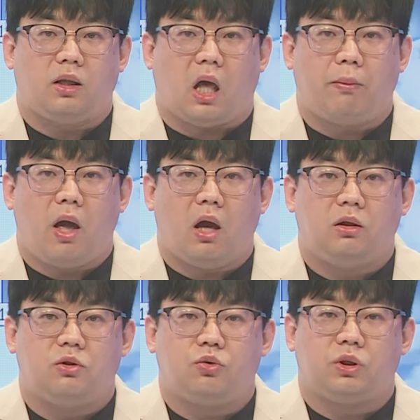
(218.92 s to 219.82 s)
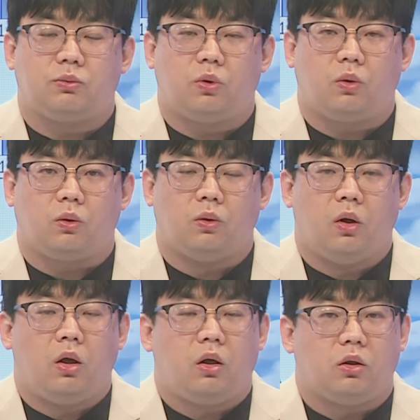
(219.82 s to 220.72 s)
남해안을 중심으로
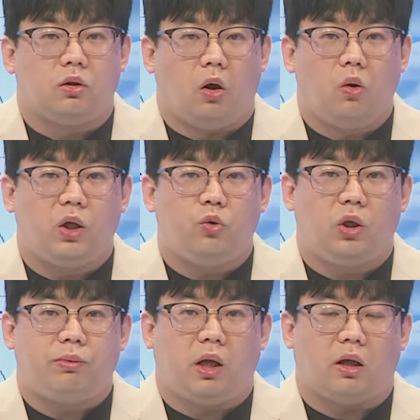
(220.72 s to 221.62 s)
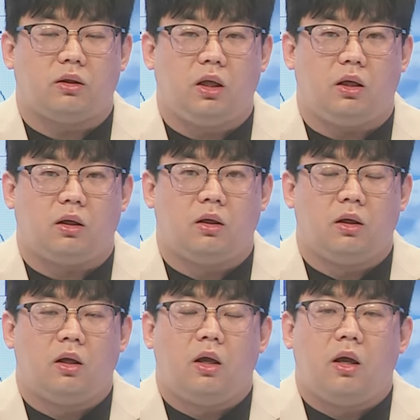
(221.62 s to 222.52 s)
너울이 유입되겠으니
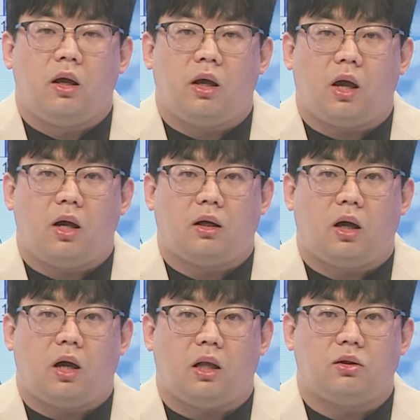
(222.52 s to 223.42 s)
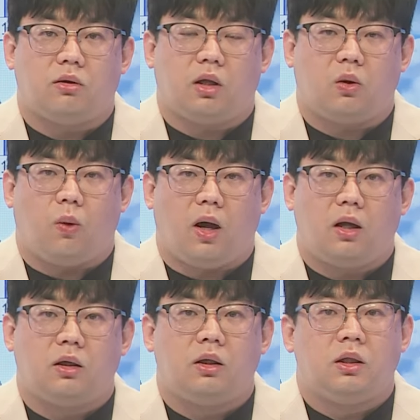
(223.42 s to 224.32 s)
해안가 안전사고와
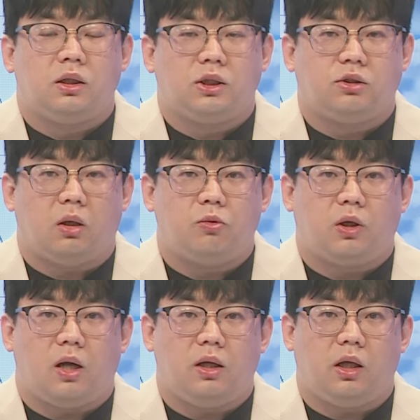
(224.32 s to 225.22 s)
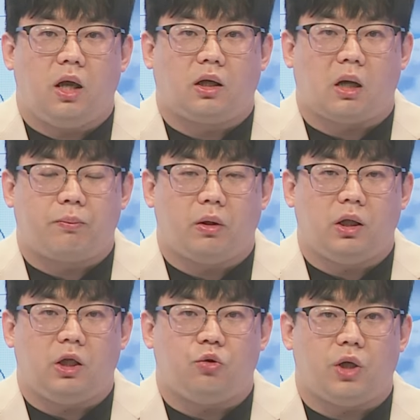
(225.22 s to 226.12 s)
시설물 관리에
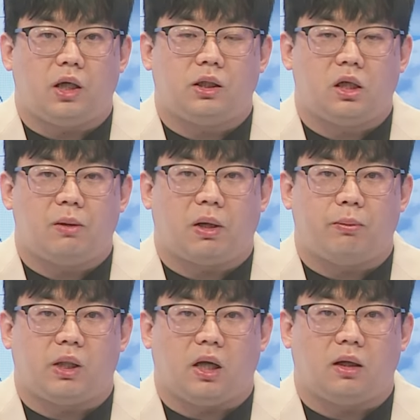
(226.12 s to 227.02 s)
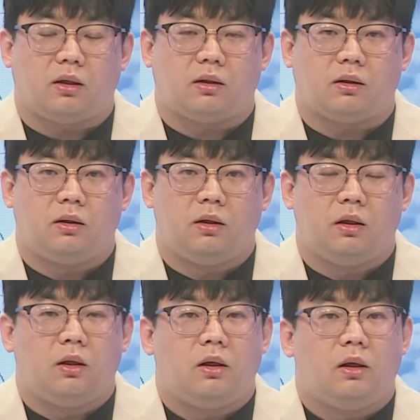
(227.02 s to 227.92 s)
각별히 유의하시길 바랍니다.
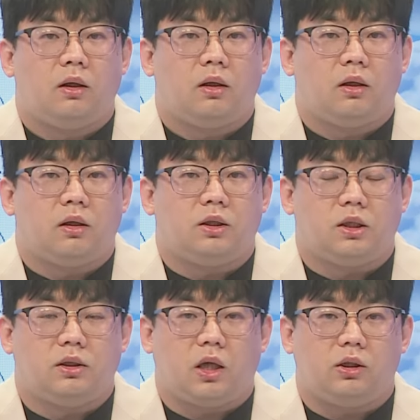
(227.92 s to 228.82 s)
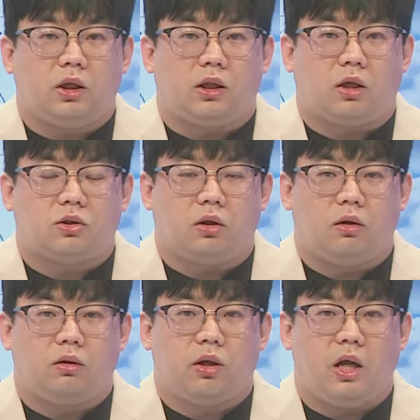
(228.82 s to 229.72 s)
지금까지
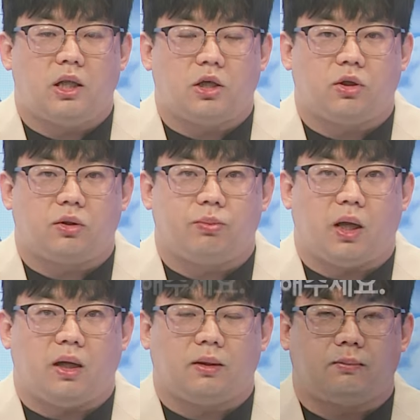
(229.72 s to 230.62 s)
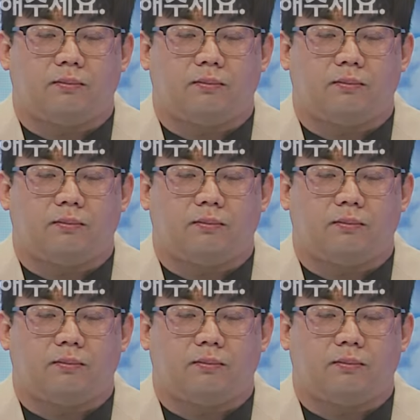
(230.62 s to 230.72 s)
기상청 내일 날씨였습니다.